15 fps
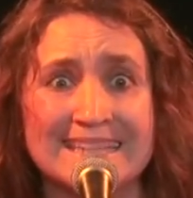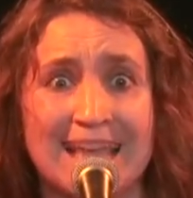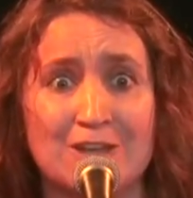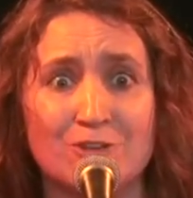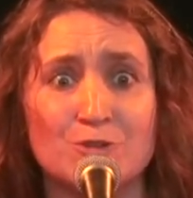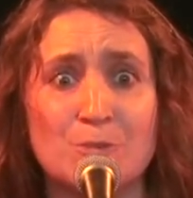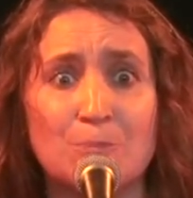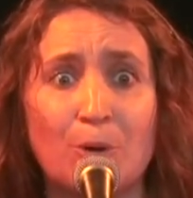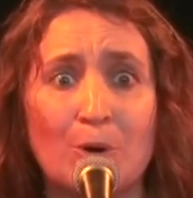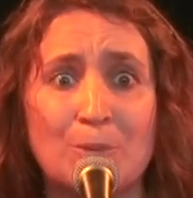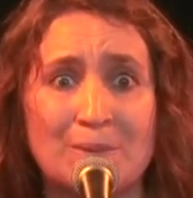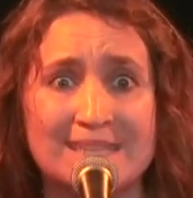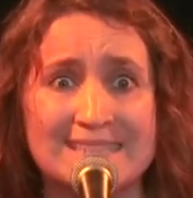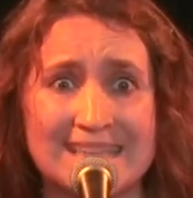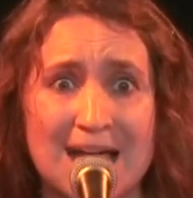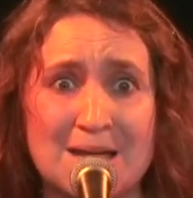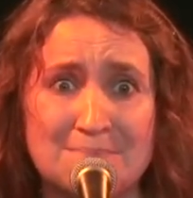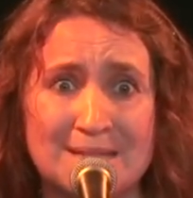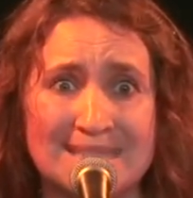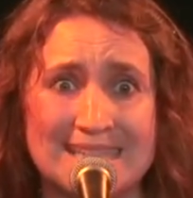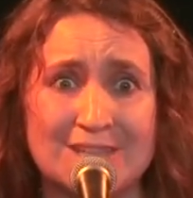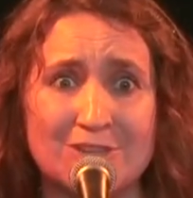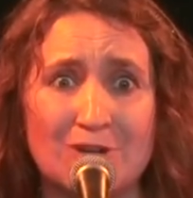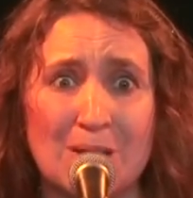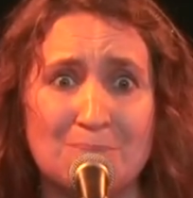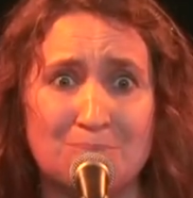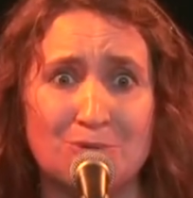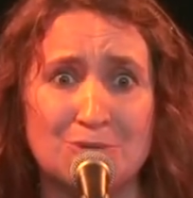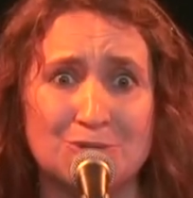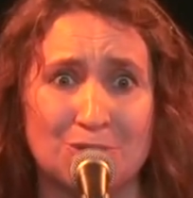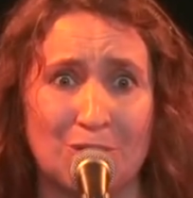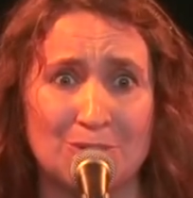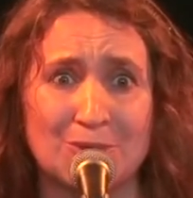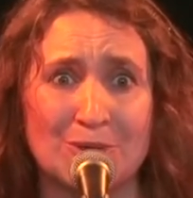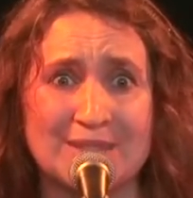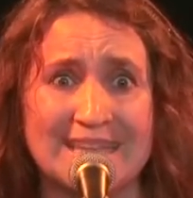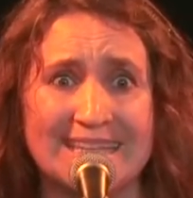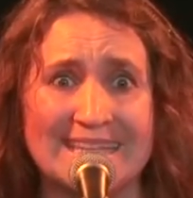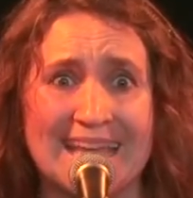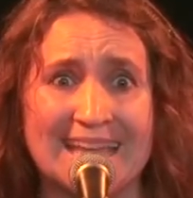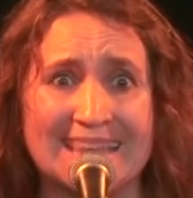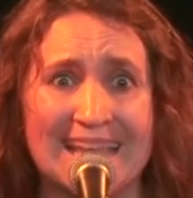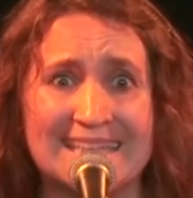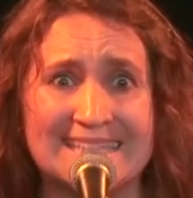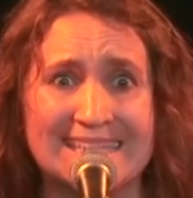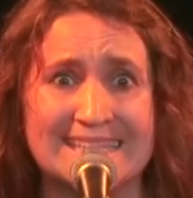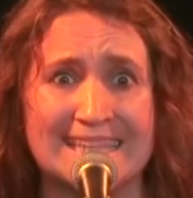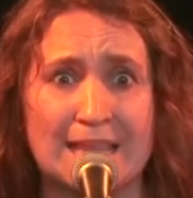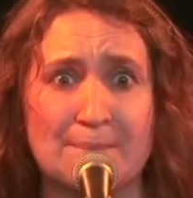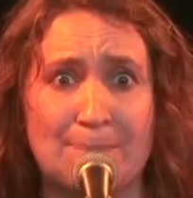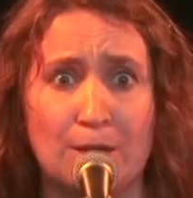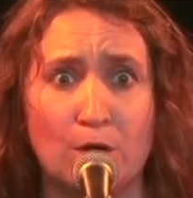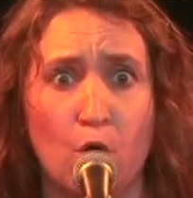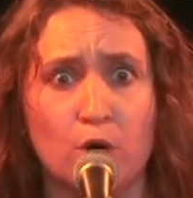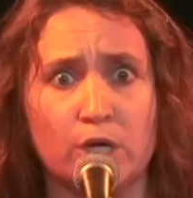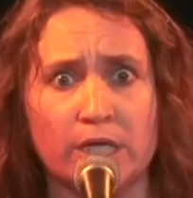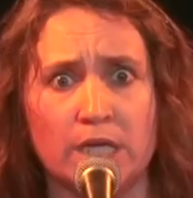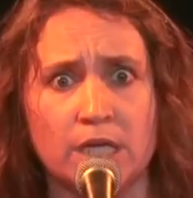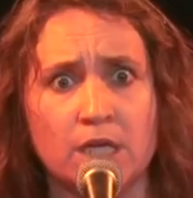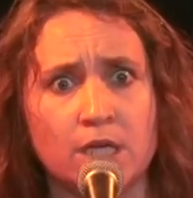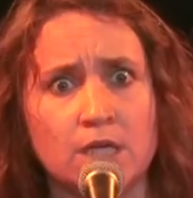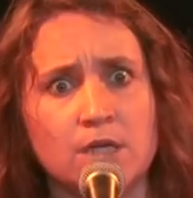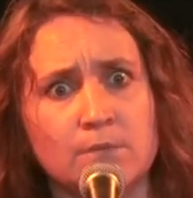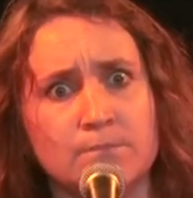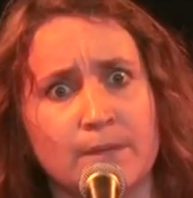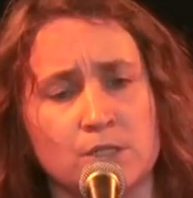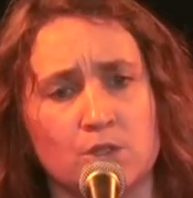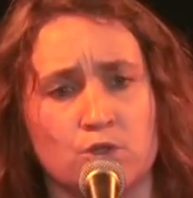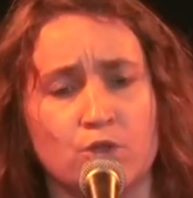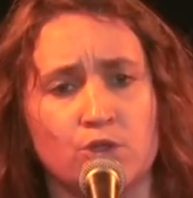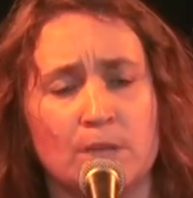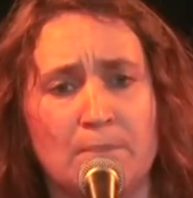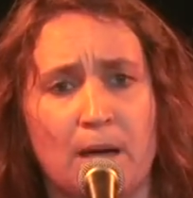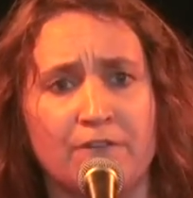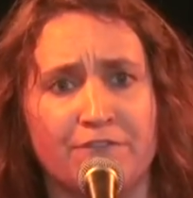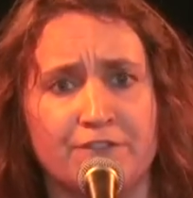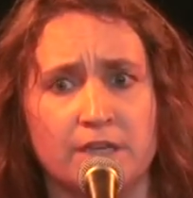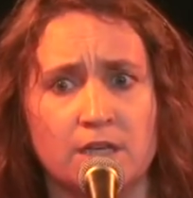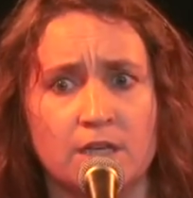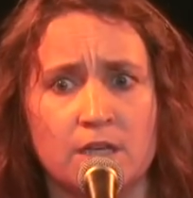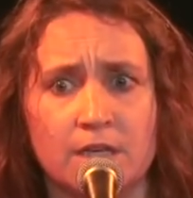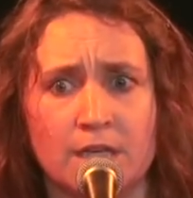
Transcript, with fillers: telle une promesse, un baiser de la plus tendre délicatesse. Il s'est appelé Laurie Personne n'est parfait.